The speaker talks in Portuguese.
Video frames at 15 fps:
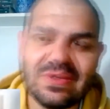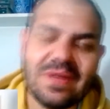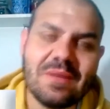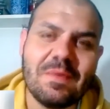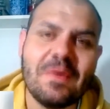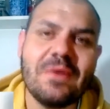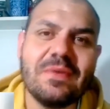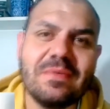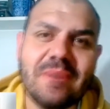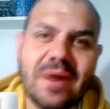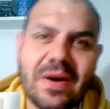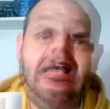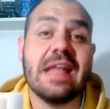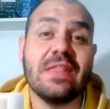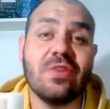meu
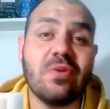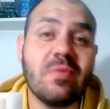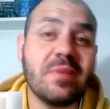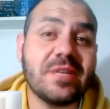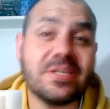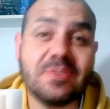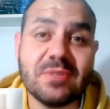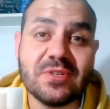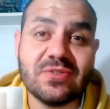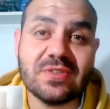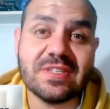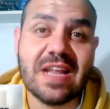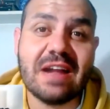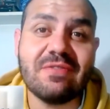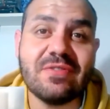irmão. Normalmente as
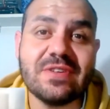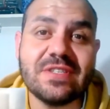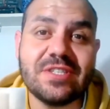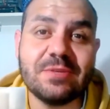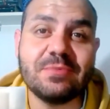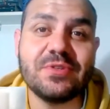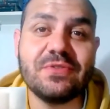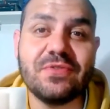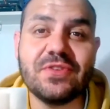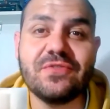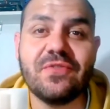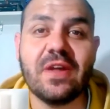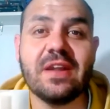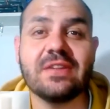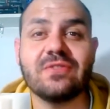pessoas gravam esse tipo de vídeo
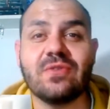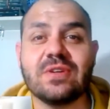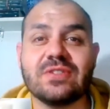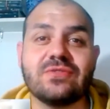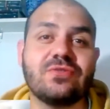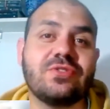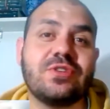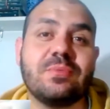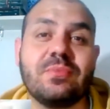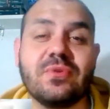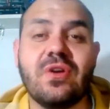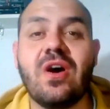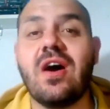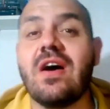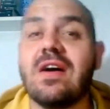falando coisas do tipo,
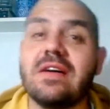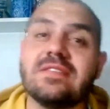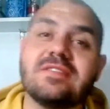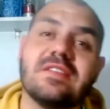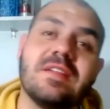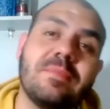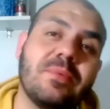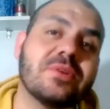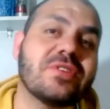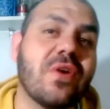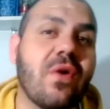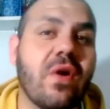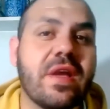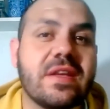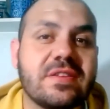nossa, depois que eu
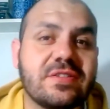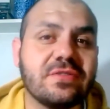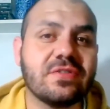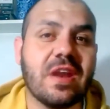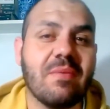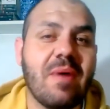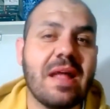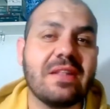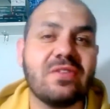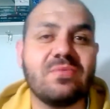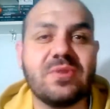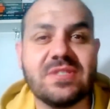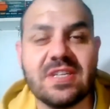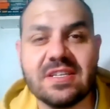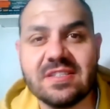conheci o trabalho do
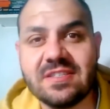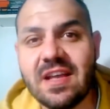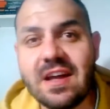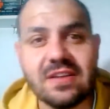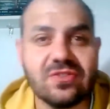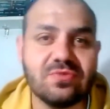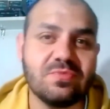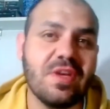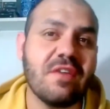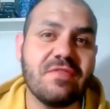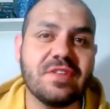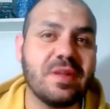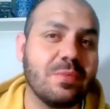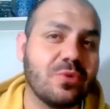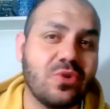Moisés Santos, minha
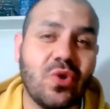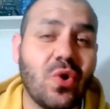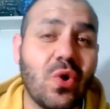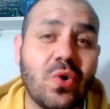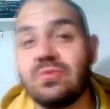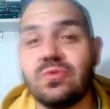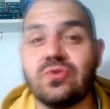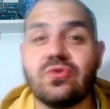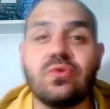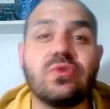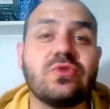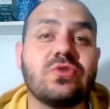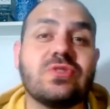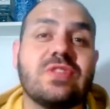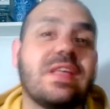vida mudou, os
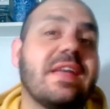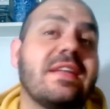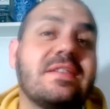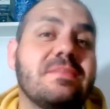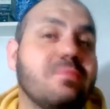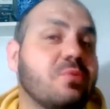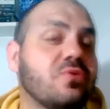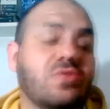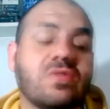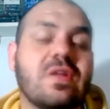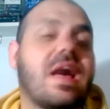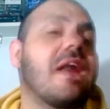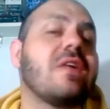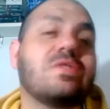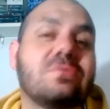cursos dele
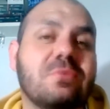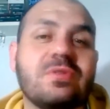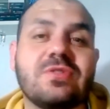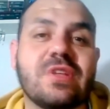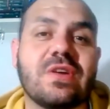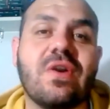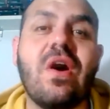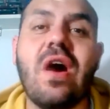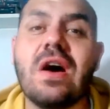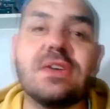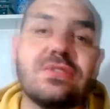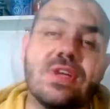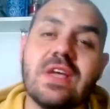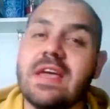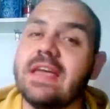impulsionaram os meus
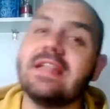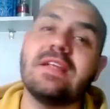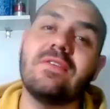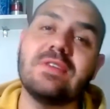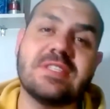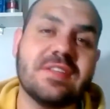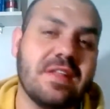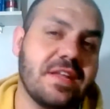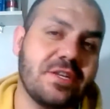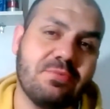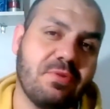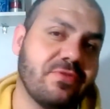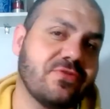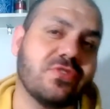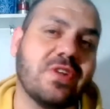negócios, ele é um excelente
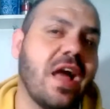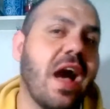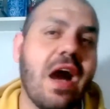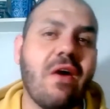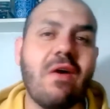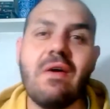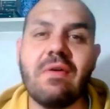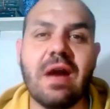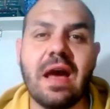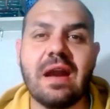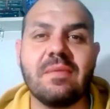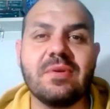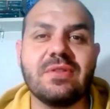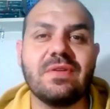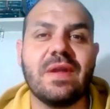profissional, é um cara
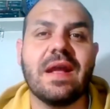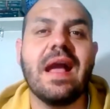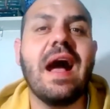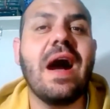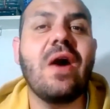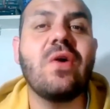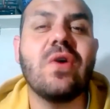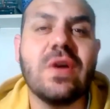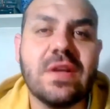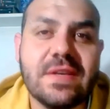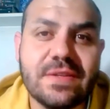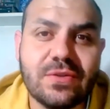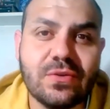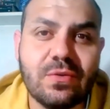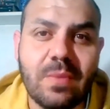muito legal e
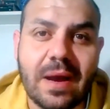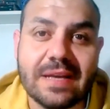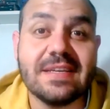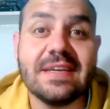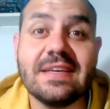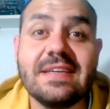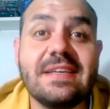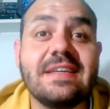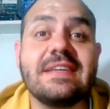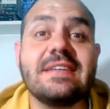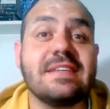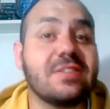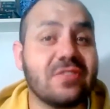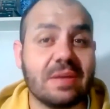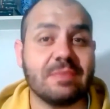tudo mais. E
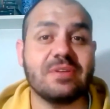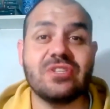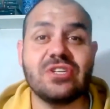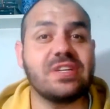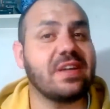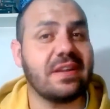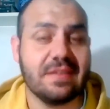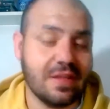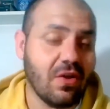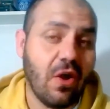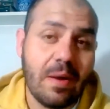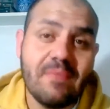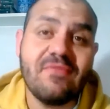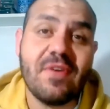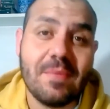isso é mentira?
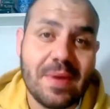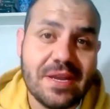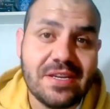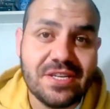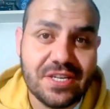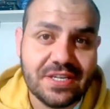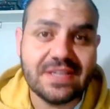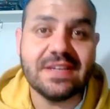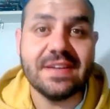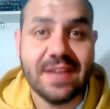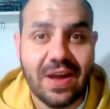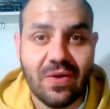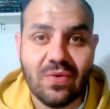Obviamente não.